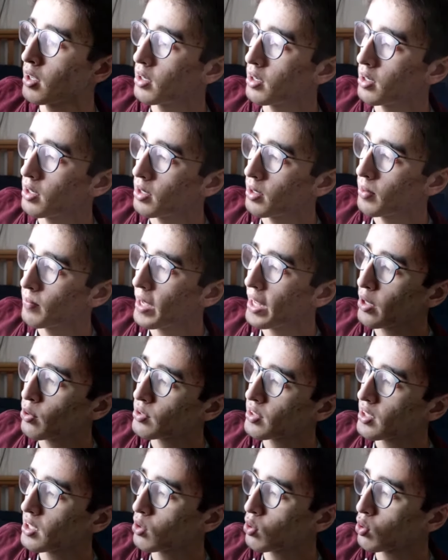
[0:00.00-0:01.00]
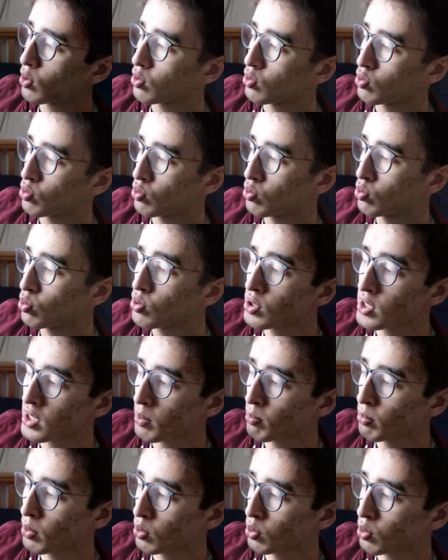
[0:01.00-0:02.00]
Euh, à noter que tous
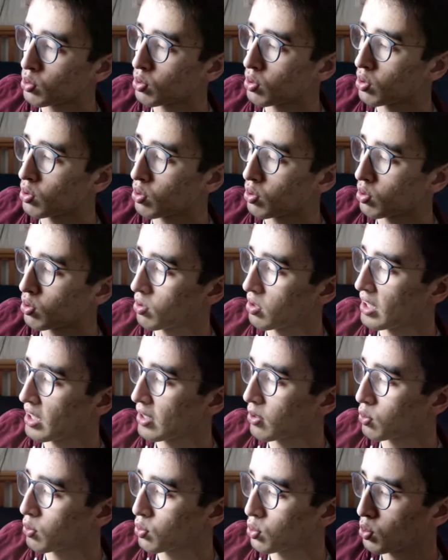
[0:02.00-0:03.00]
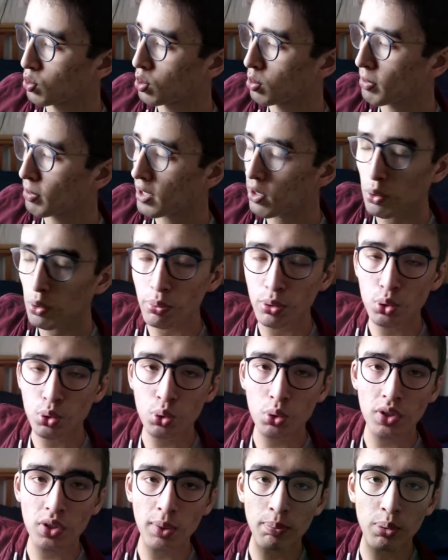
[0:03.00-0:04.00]
ces mots des codes cubes, hein, on peut
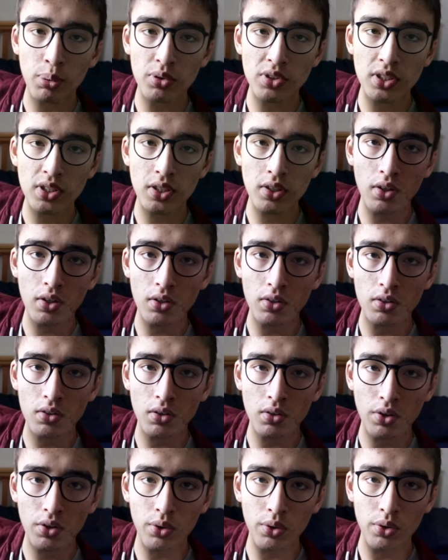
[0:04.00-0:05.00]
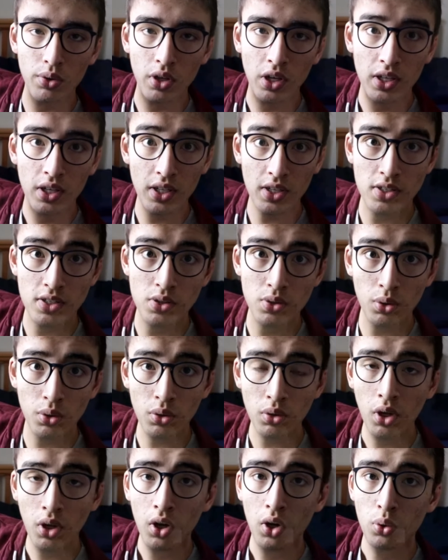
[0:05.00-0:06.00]
toujours les poser en tant que
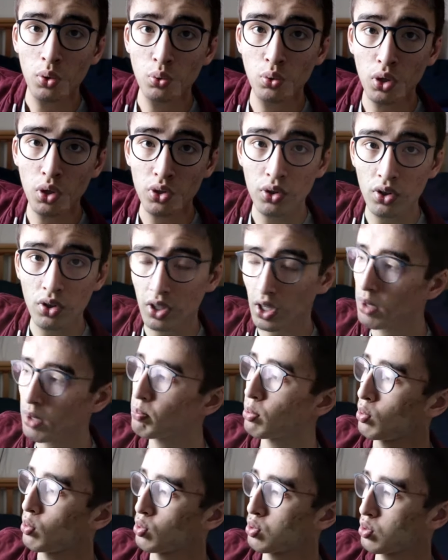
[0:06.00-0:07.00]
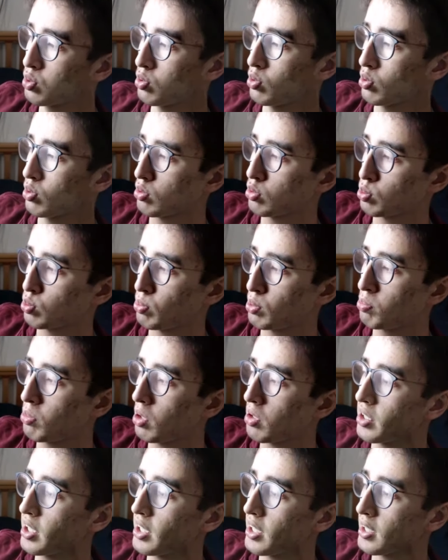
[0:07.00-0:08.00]
question ou en tant que réponse. Donc je peux
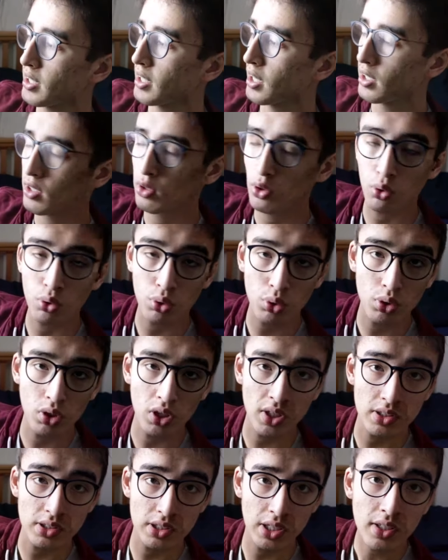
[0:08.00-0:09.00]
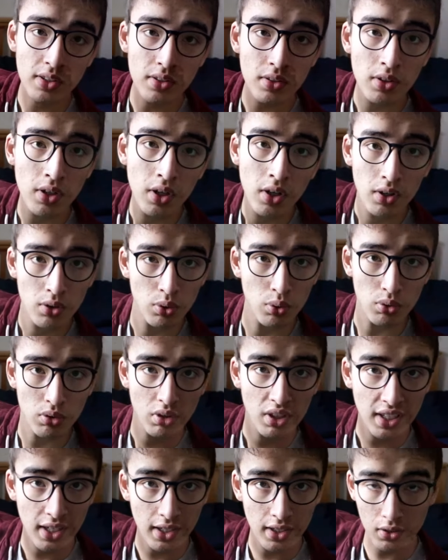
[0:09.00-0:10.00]
demander quel est ton QRZ,
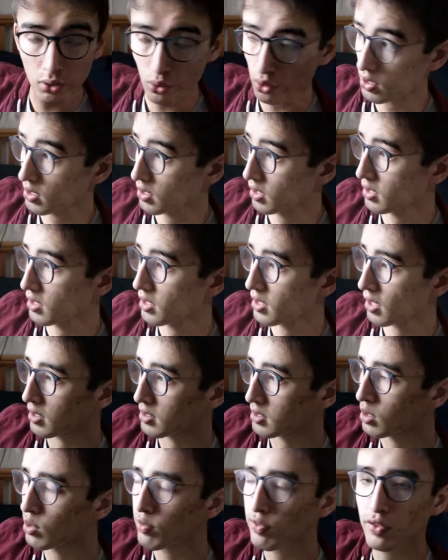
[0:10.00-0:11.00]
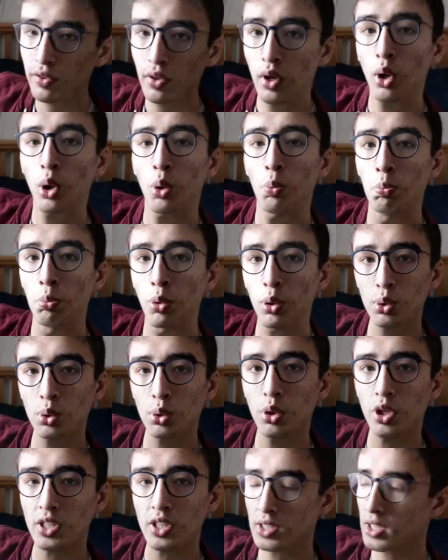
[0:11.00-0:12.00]
donc quel est ton indicatif, mon
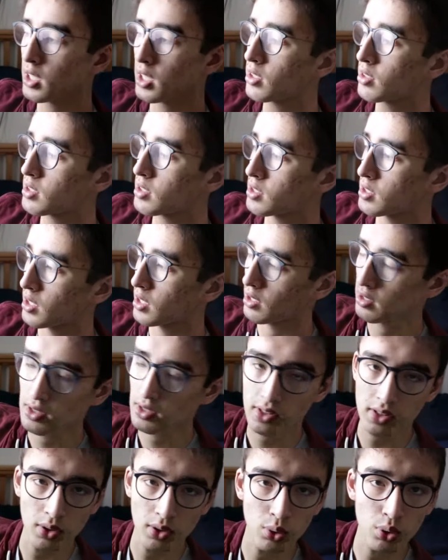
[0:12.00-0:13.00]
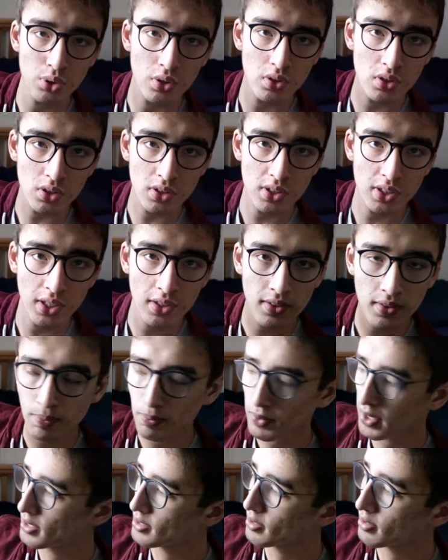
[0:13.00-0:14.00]
QRZ c'est Stego67,
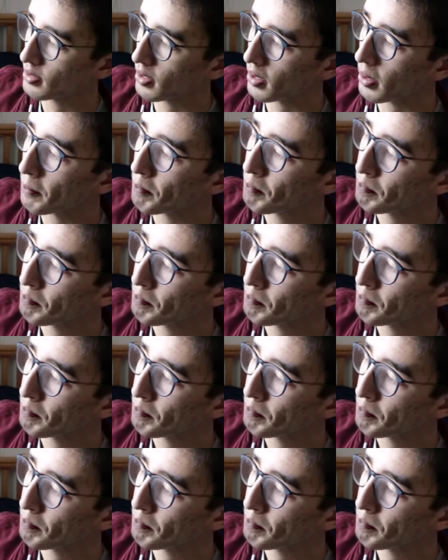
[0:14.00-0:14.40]
etc.